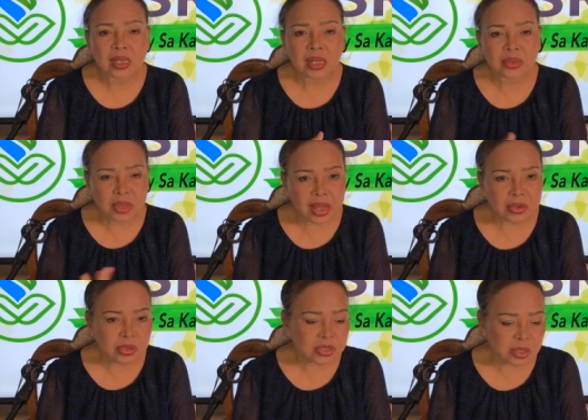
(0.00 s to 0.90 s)
ng
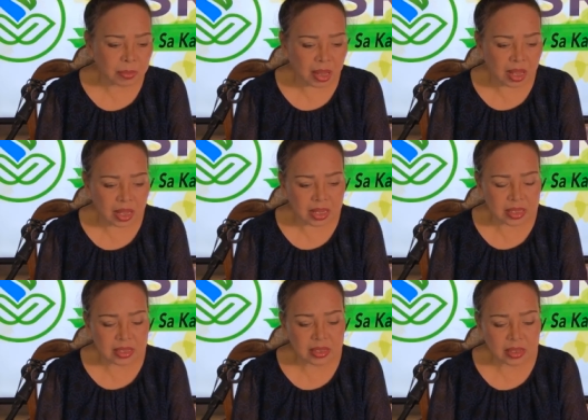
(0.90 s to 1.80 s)
thyroid sa
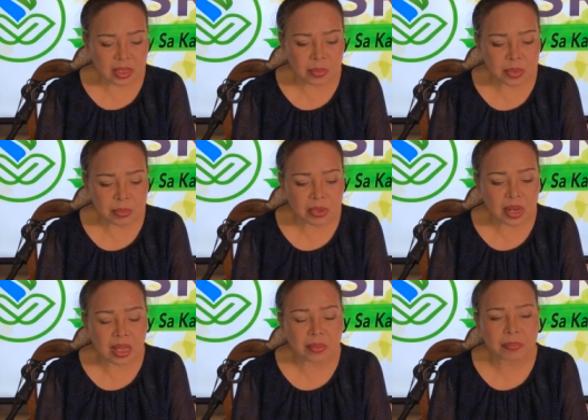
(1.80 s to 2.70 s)
bahay gawin mo
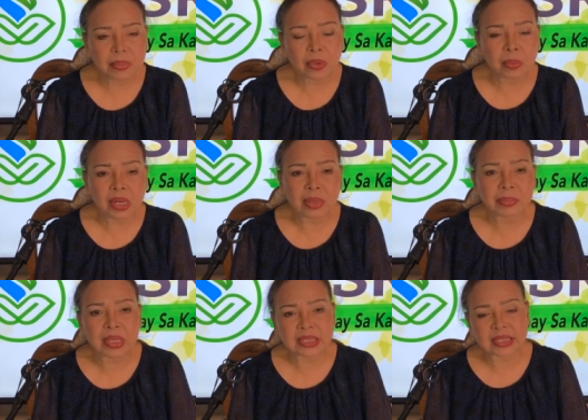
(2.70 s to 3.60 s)
lang
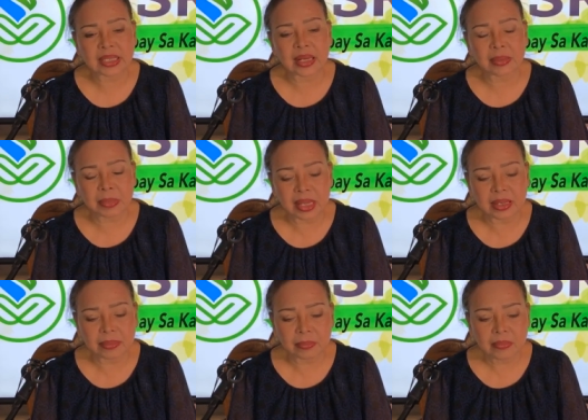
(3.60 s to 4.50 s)
humarap ka sa
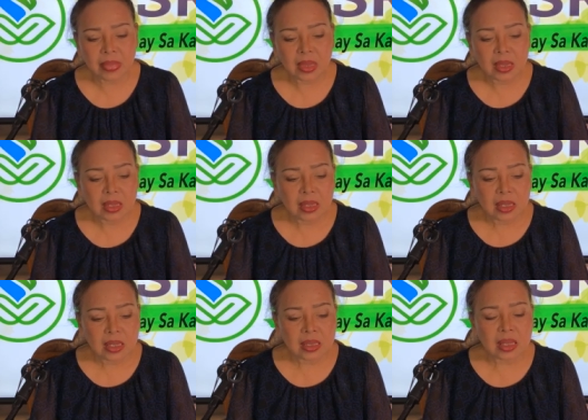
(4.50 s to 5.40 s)
salamin
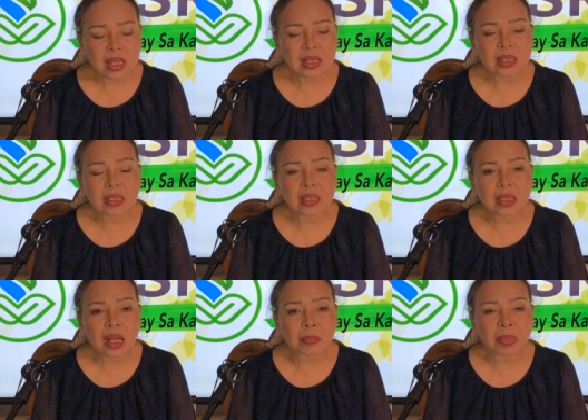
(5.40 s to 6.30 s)
And then,
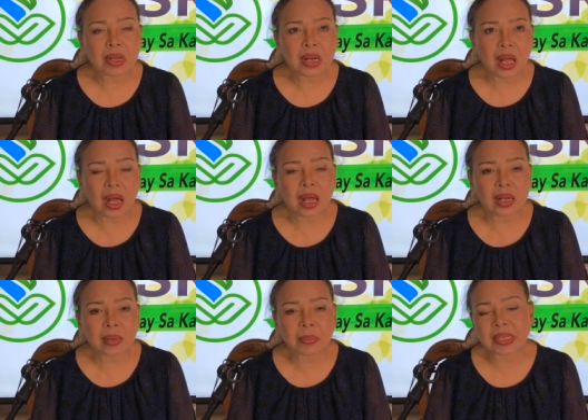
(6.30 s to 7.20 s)
habang
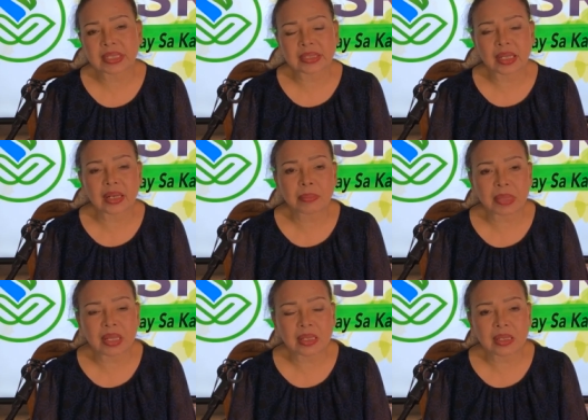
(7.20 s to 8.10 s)
nakaharap ka sa
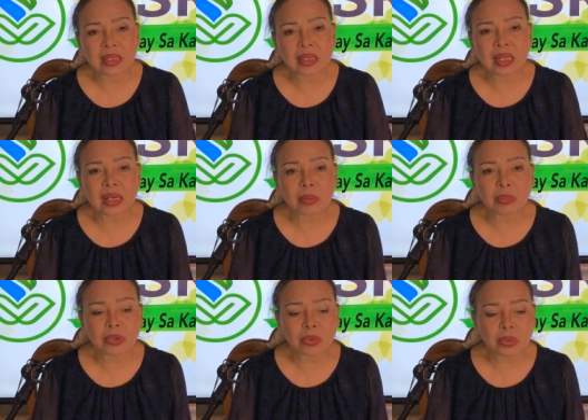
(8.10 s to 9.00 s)
salamin,
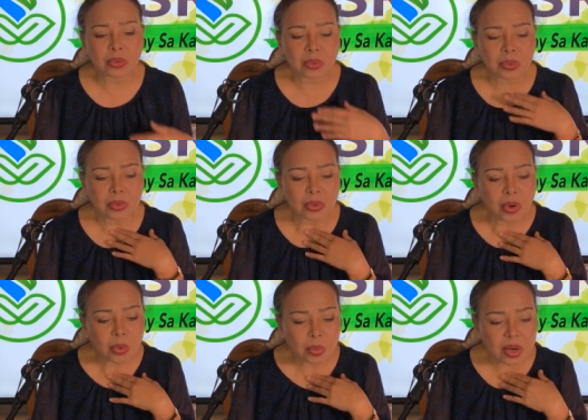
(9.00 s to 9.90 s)
tignan mo yung
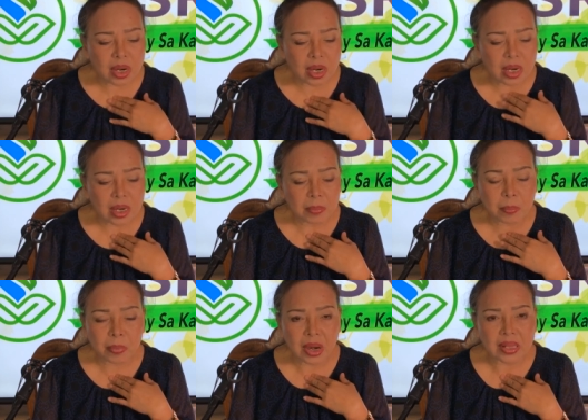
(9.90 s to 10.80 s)
lower
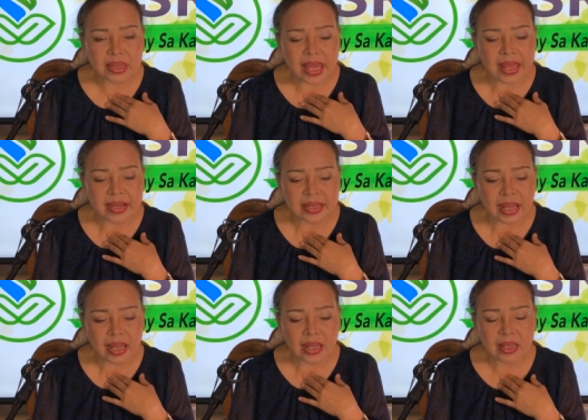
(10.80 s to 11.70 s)
front
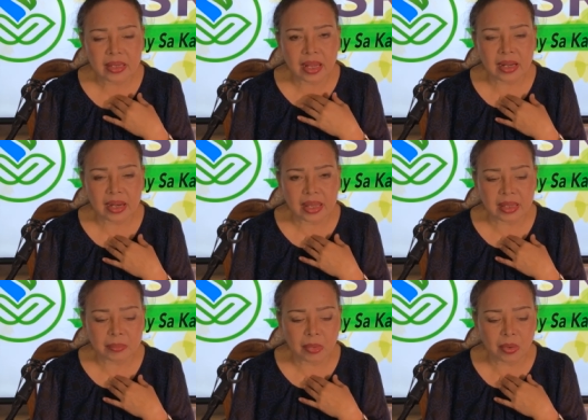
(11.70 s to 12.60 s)
area ng
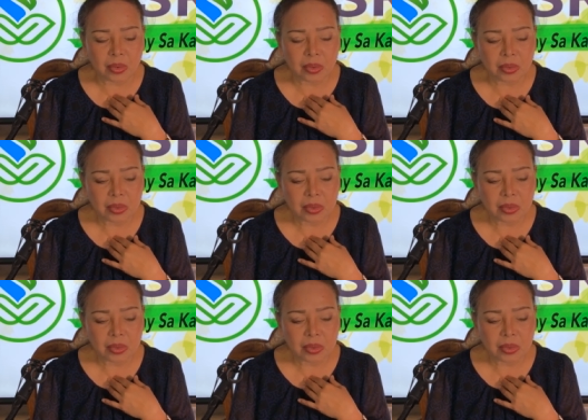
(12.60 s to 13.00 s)
leeg mo.